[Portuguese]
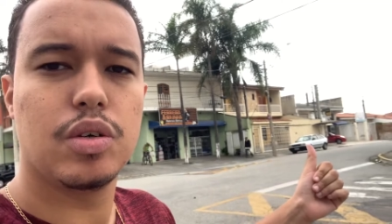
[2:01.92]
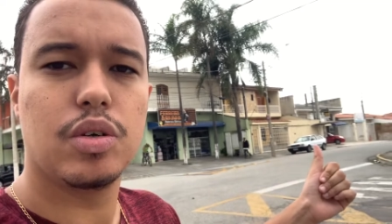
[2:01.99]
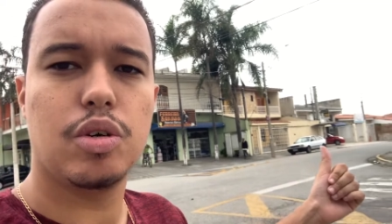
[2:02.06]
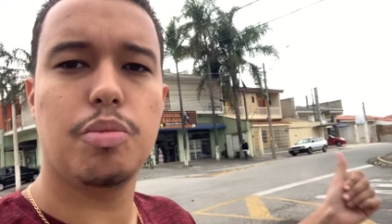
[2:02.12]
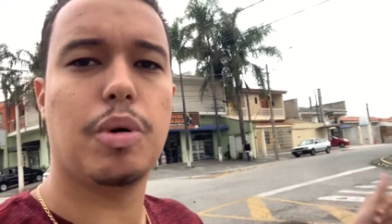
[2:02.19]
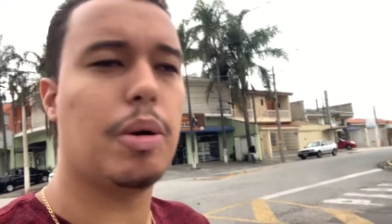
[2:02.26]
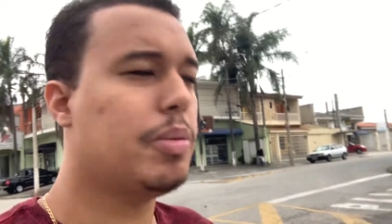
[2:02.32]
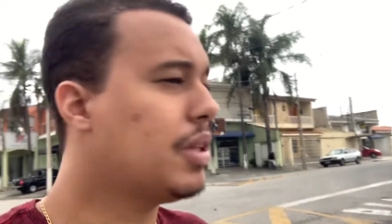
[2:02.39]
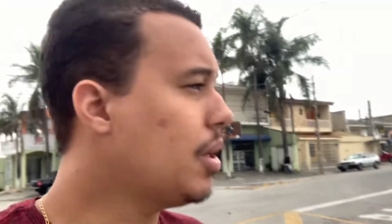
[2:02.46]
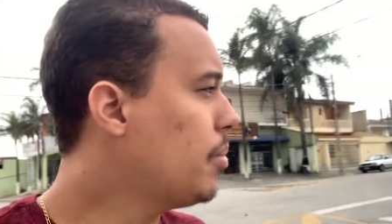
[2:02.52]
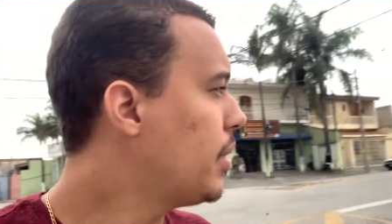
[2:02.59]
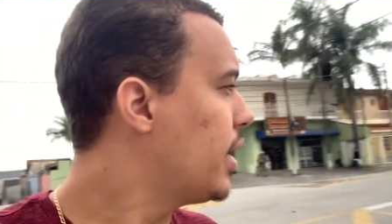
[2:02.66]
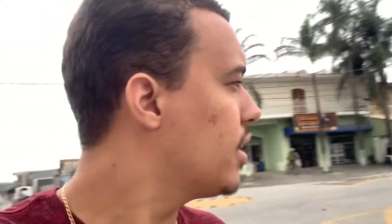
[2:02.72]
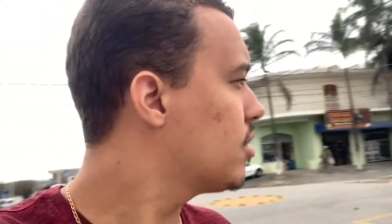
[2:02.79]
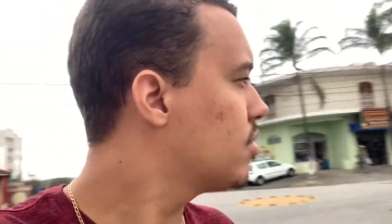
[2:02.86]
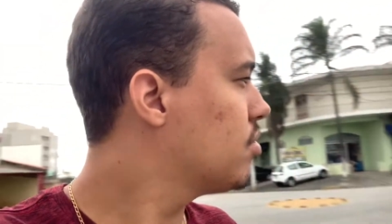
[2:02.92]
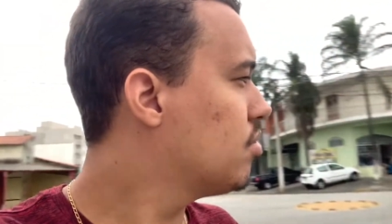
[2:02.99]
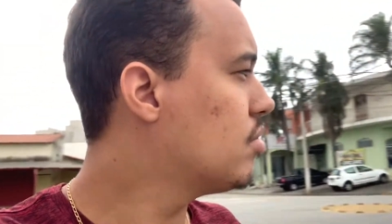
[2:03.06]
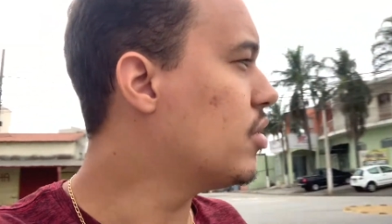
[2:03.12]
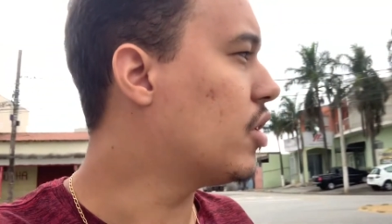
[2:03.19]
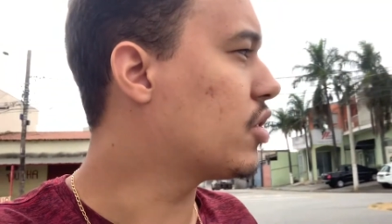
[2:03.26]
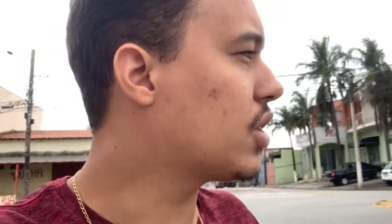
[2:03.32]
O Bob tá aberto.
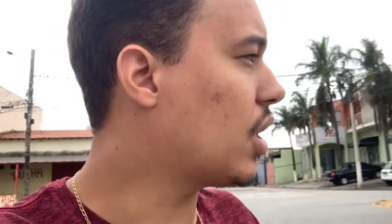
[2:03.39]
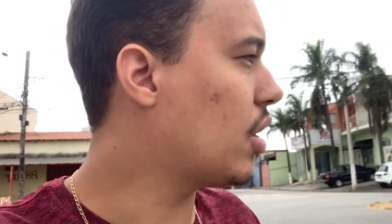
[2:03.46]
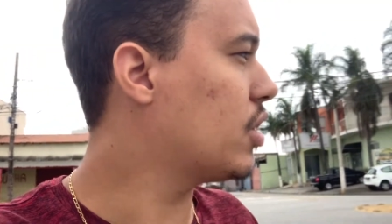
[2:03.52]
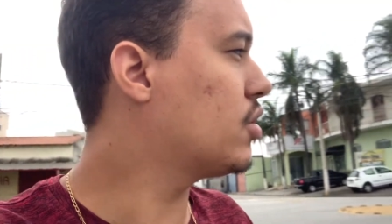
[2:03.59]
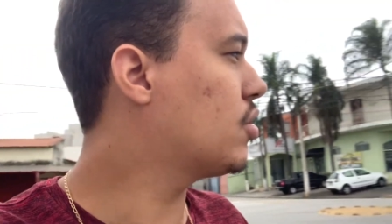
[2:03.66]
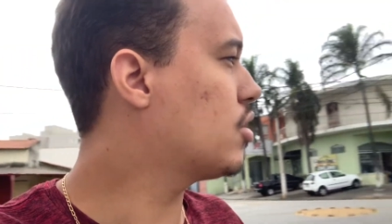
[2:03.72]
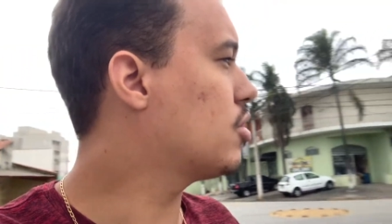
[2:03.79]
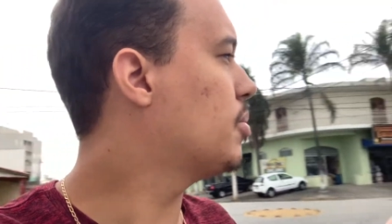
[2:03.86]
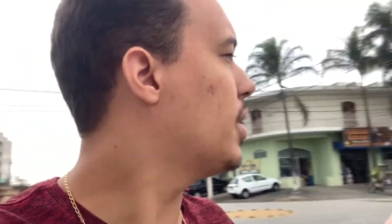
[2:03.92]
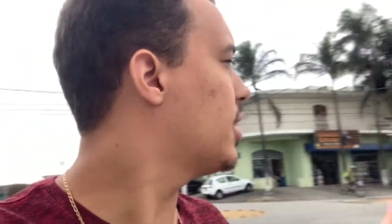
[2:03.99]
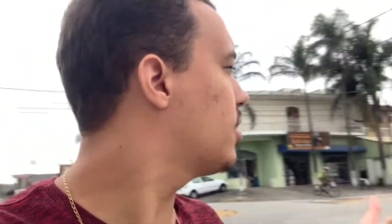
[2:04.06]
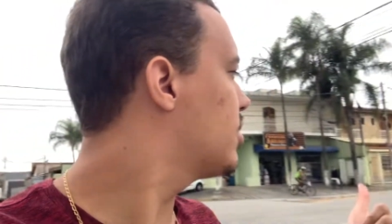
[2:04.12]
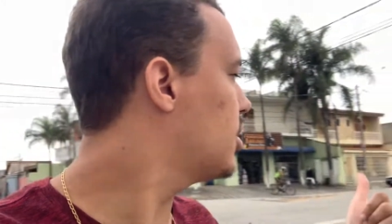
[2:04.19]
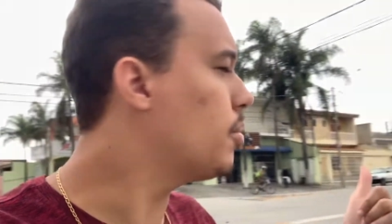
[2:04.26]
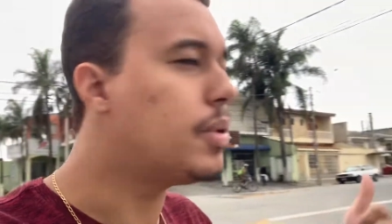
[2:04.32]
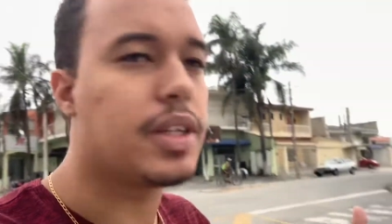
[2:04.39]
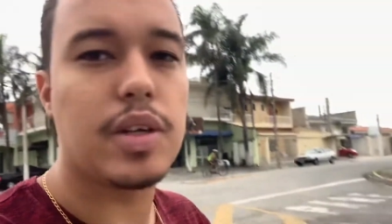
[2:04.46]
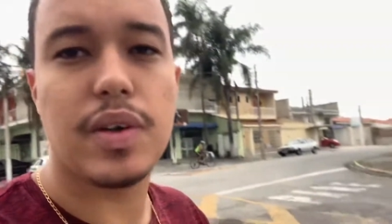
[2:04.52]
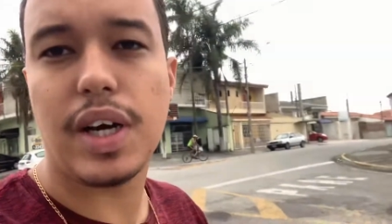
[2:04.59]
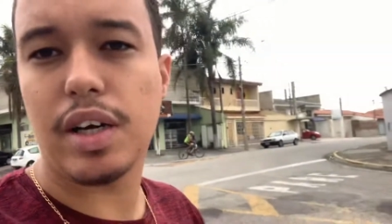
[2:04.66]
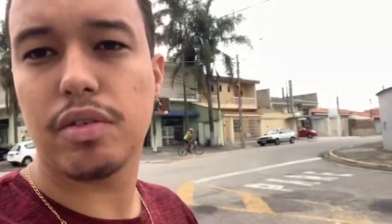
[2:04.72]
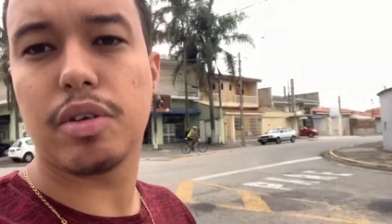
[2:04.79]
Eu acho que a loja de cosméticos também tem um
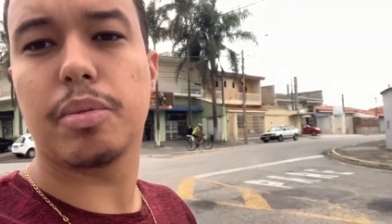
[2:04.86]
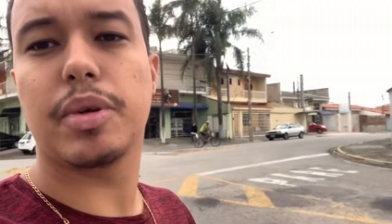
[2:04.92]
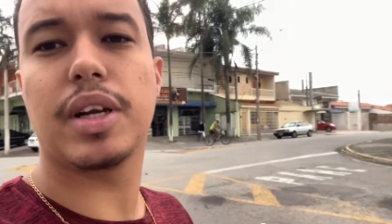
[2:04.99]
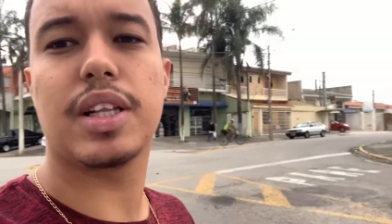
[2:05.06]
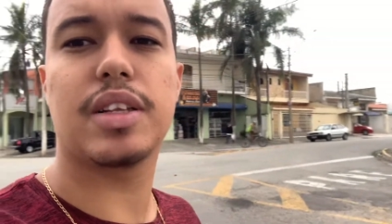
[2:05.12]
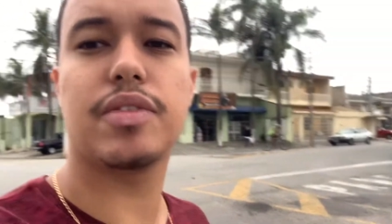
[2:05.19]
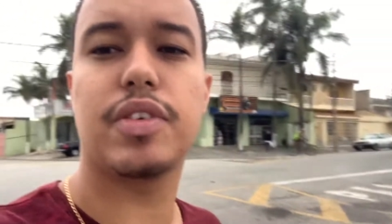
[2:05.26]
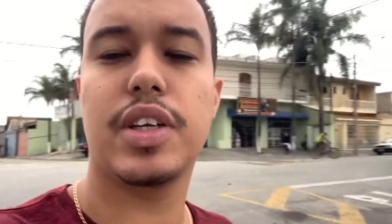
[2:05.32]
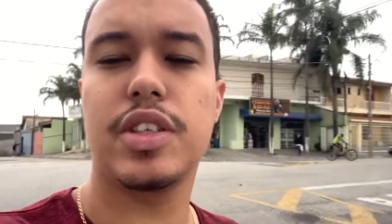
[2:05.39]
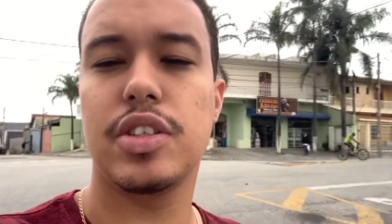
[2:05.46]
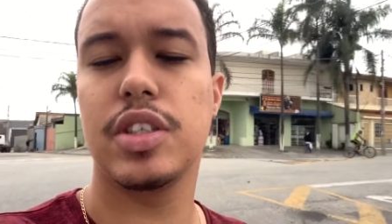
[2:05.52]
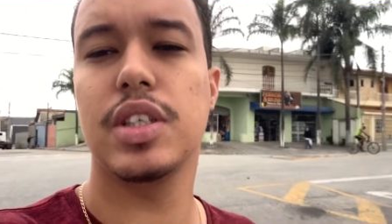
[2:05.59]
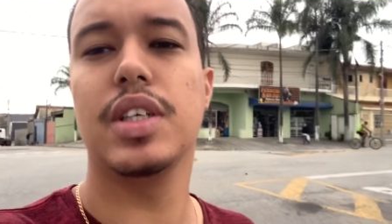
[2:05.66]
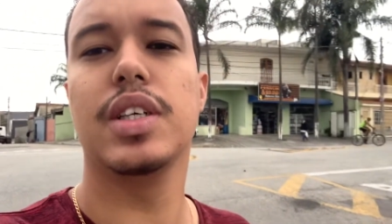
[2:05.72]
carro vermelho lá na frente.